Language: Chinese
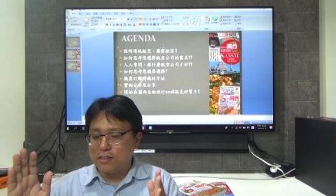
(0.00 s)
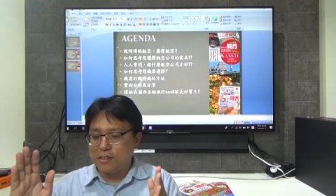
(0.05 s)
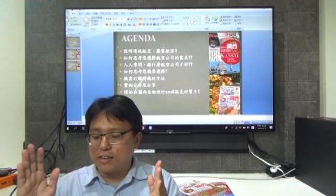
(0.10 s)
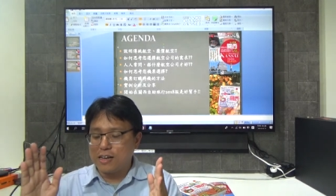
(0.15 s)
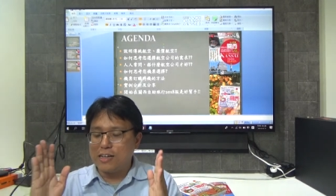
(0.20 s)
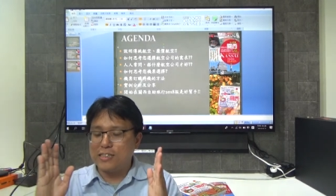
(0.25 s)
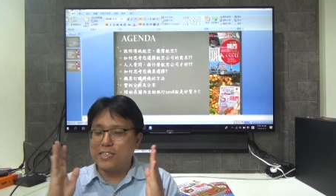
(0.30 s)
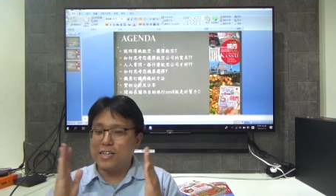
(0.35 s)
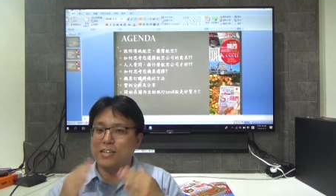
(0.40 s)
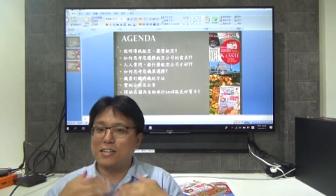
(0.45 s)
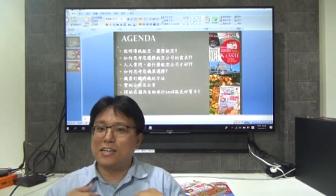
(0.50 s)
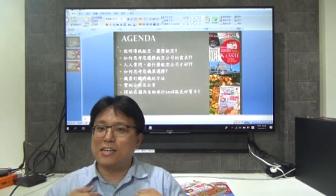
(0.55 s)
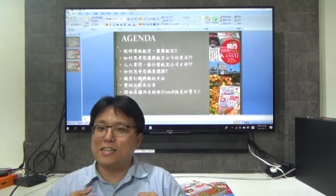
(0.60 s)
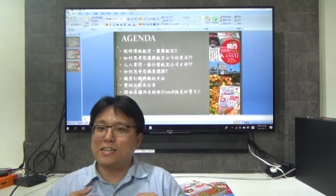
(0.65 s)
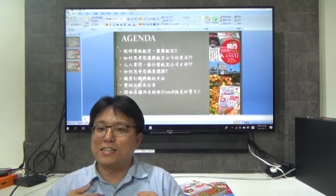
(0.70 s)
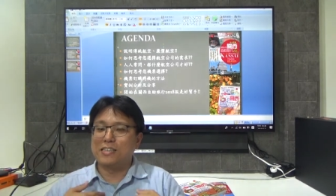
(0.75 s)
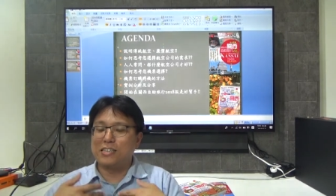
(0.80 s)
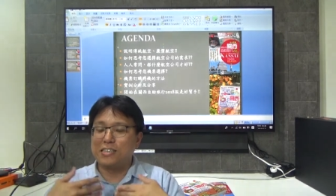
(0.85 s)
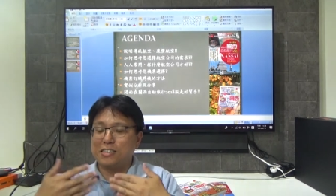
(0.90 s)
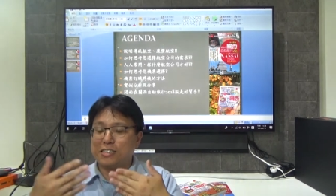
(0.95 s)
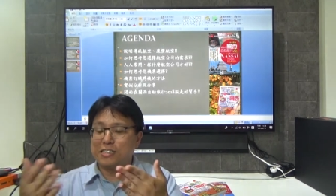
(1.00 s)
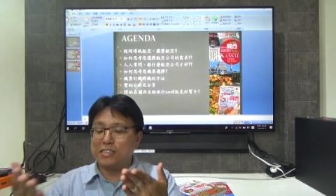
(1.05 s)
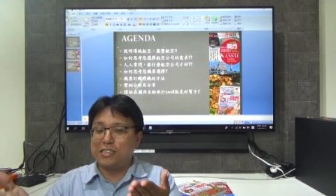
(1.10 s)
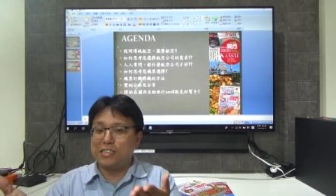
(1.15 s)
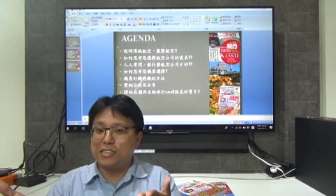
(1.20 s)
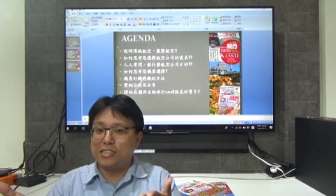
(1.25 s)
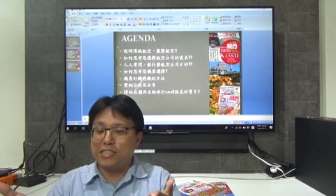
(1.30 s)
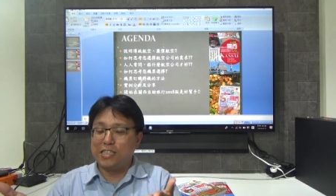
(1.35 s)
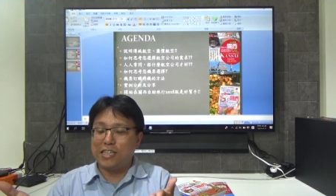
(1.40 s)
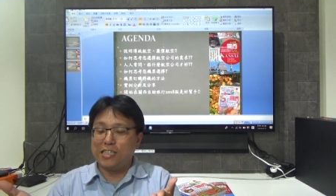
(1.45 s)
你看，像 King 哥这个
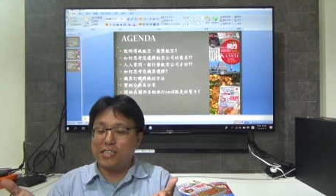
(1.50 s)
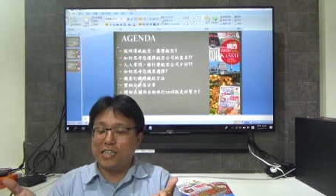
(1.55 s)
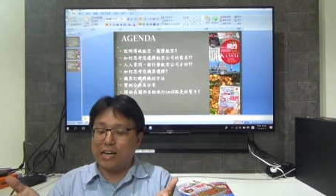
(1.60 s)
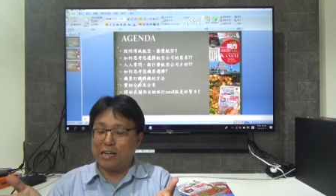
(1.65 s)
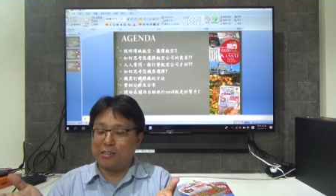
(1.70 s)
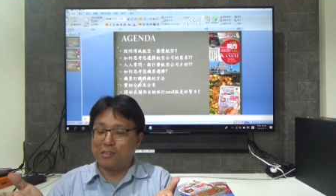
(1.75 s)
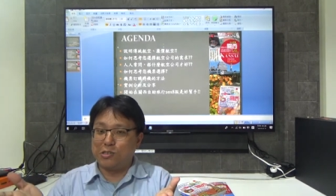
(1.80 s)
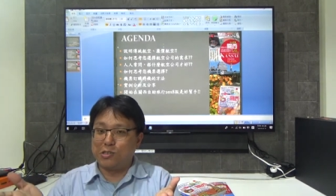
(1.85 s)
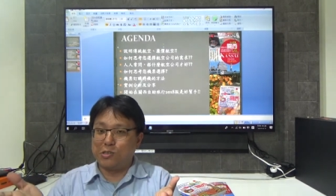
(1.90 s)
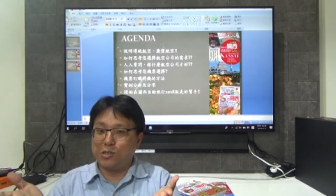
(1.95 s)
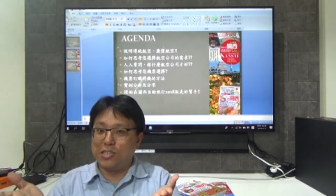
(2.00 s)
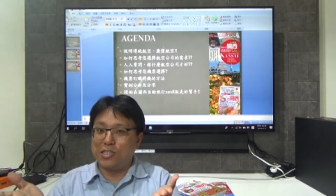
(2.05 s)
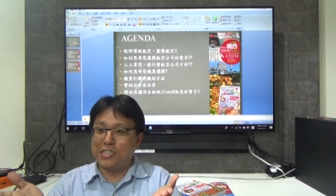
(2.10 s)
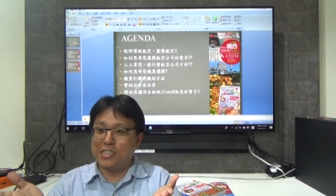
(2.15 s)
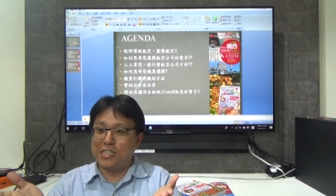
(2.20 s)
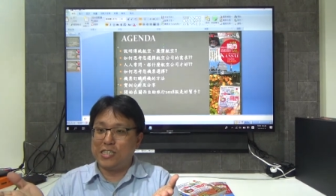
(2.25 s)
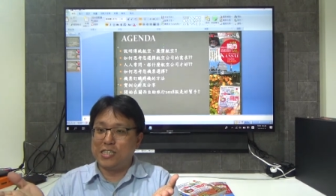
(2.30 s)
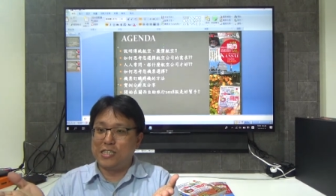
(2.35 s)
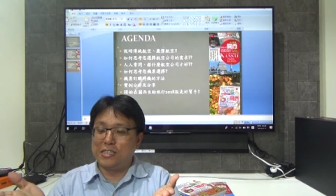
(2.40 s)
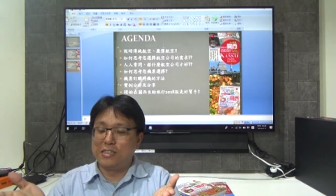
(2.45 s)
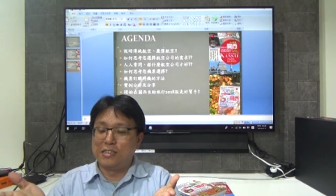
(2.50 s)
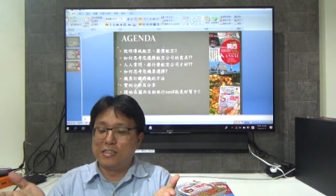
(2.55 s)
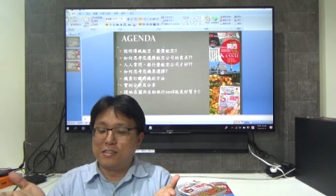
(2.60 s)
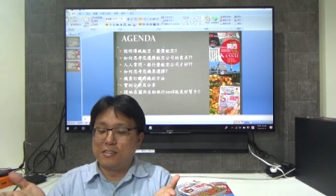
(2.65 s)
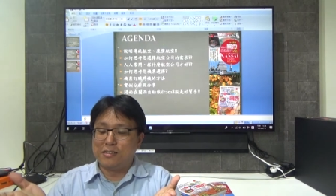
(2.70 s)
是现场随机，